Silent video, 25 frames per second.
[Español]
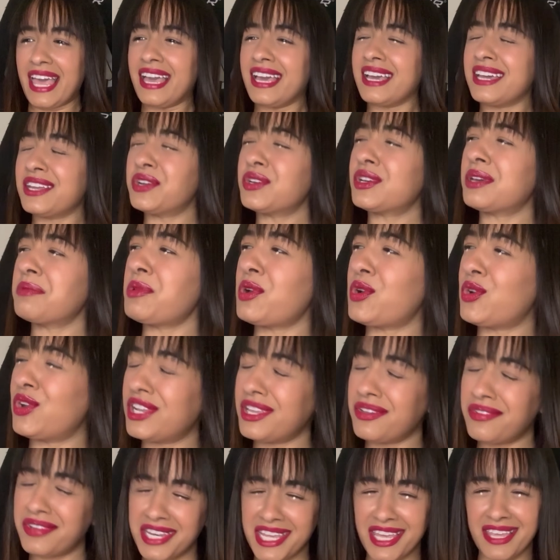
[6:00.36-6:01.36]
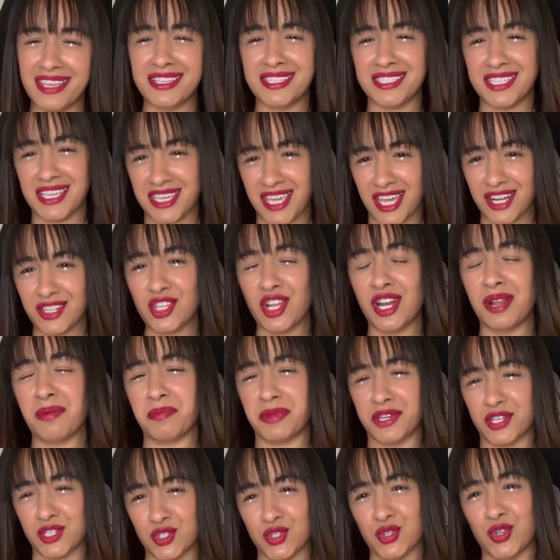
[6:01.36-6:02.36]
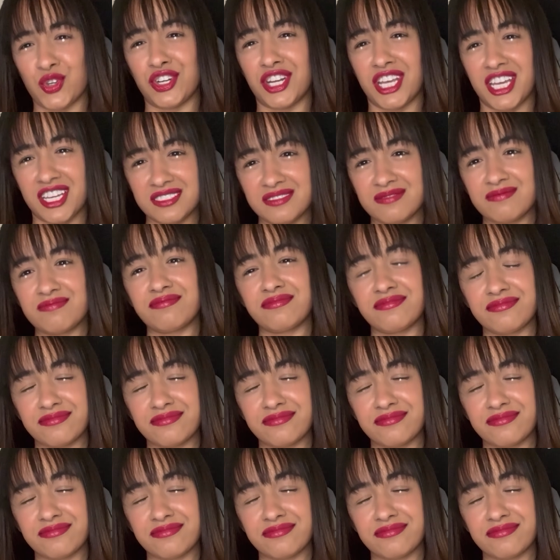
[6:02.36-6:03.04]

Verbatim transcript: creo que mejor debería de enseñártelo en persona.